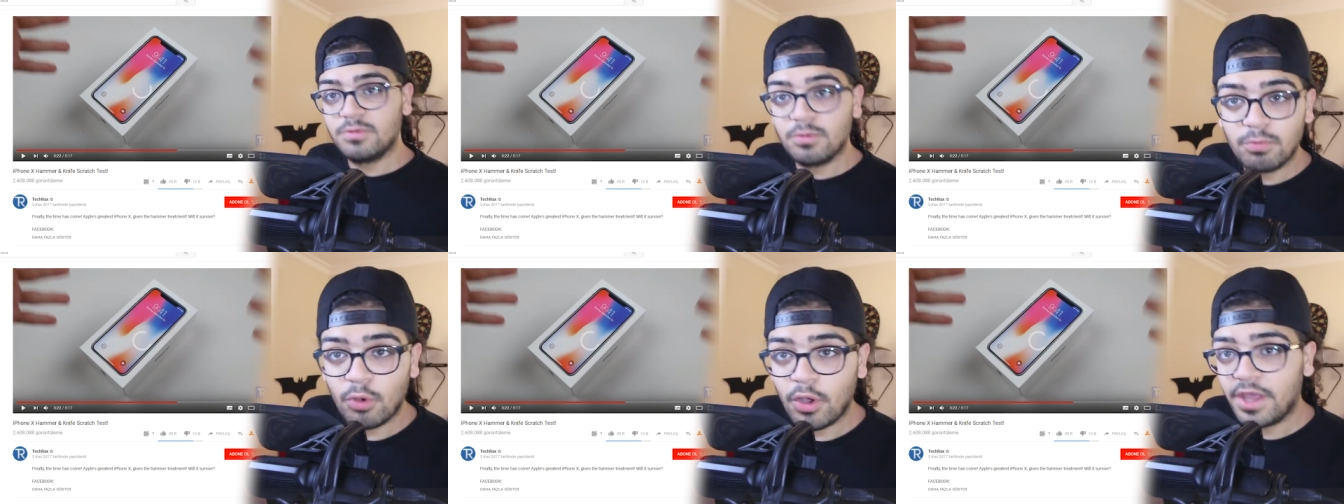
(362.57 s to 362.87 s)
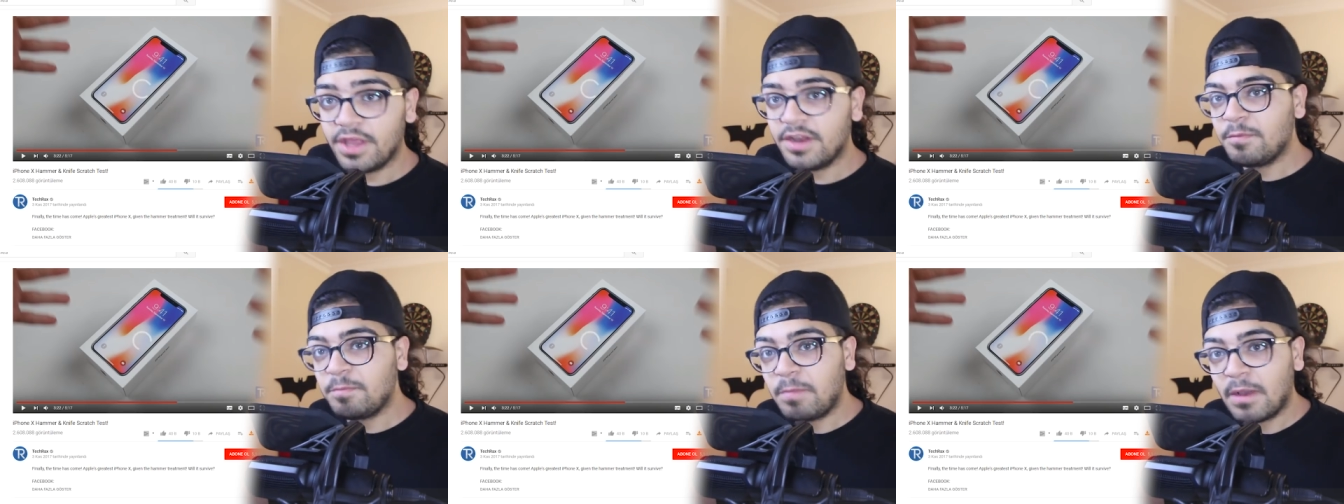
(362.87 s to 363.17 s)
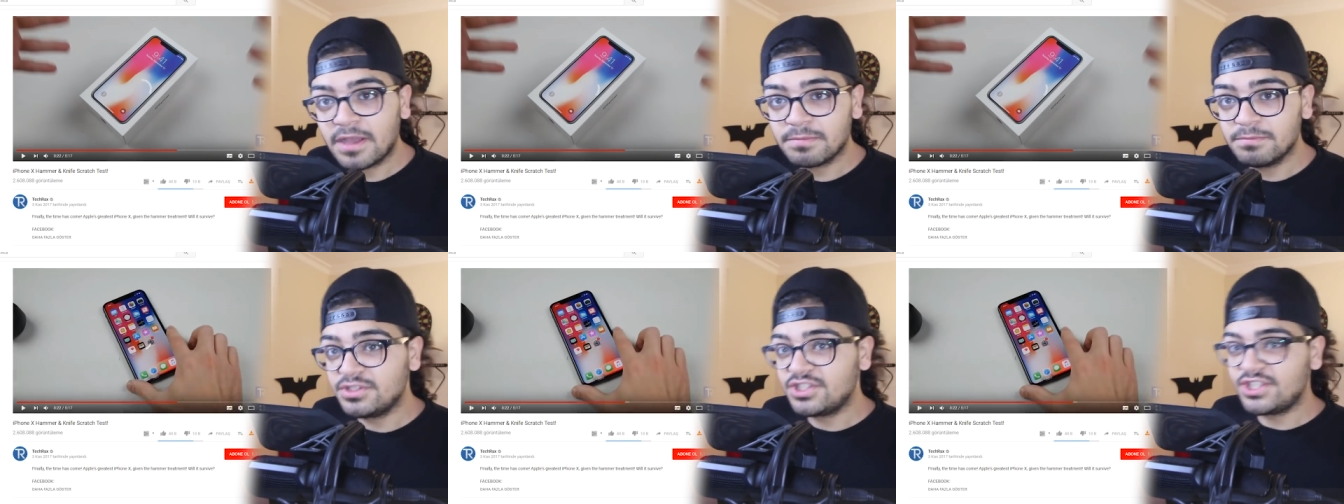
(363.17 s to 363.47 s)
Şimdi bu herif
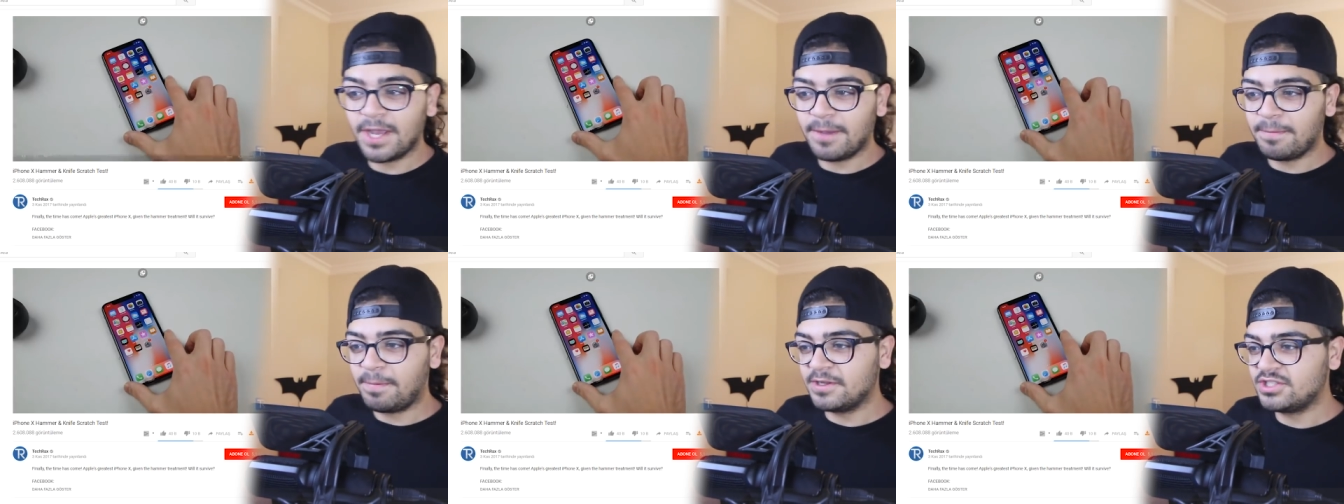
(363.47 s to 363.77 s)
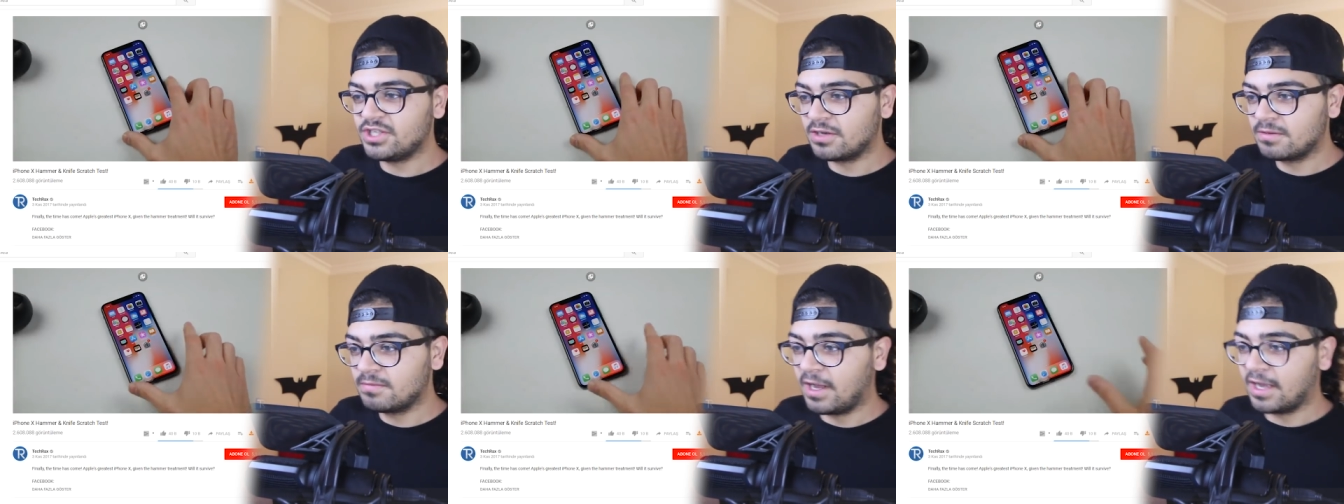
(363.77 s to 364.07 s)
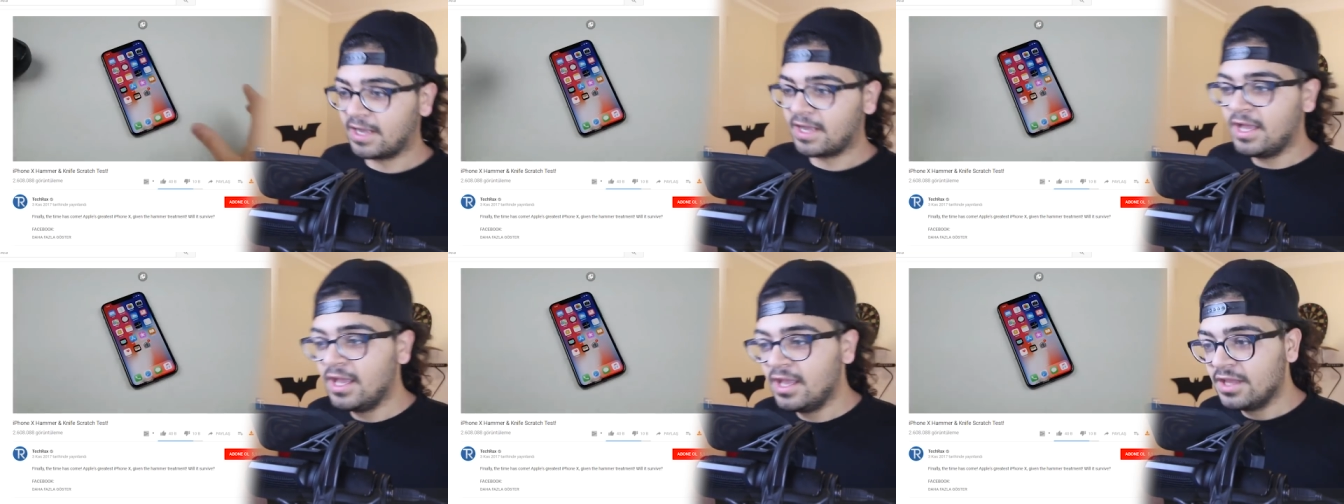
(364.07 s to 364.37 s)
bak bir şey yapacak
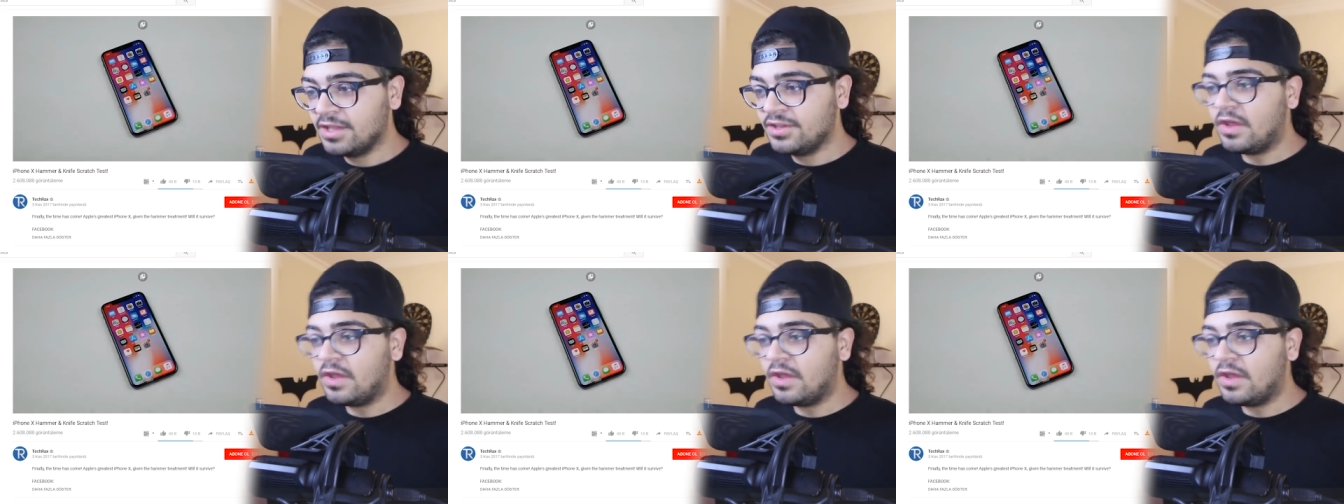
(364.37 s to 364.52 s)
bak.